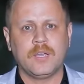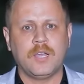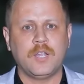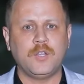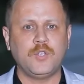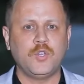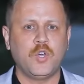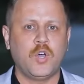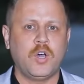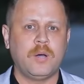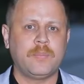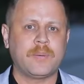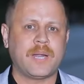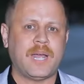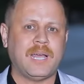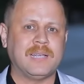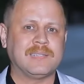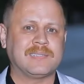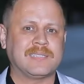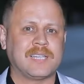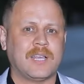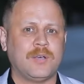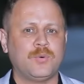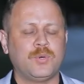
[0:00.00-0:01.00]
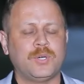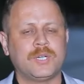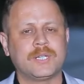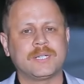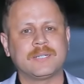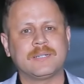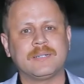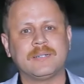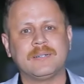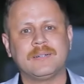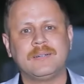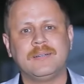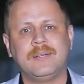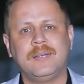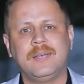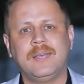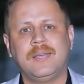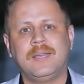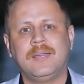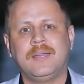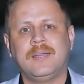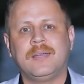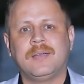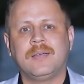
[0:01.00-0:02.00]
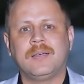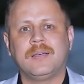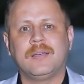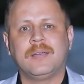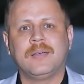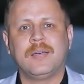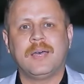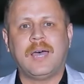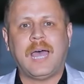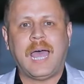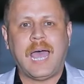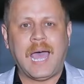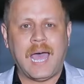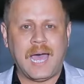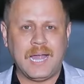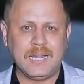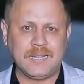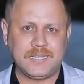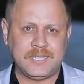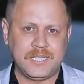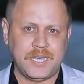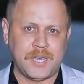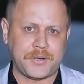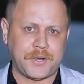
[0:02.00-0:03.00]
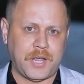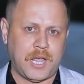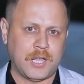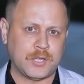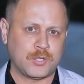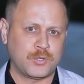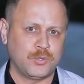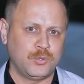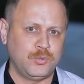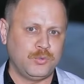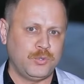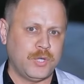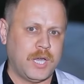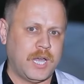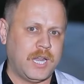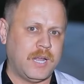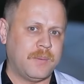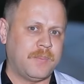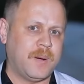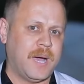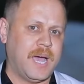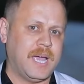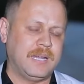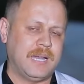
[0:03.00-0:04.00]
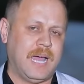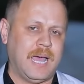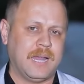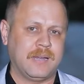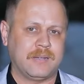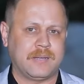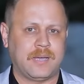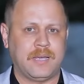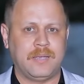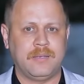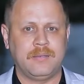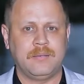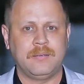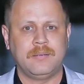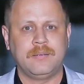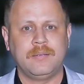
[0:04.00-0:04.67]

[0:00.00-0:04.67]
اليوم راح نصور حالتين راح تكون ويانا بهاي الحلقة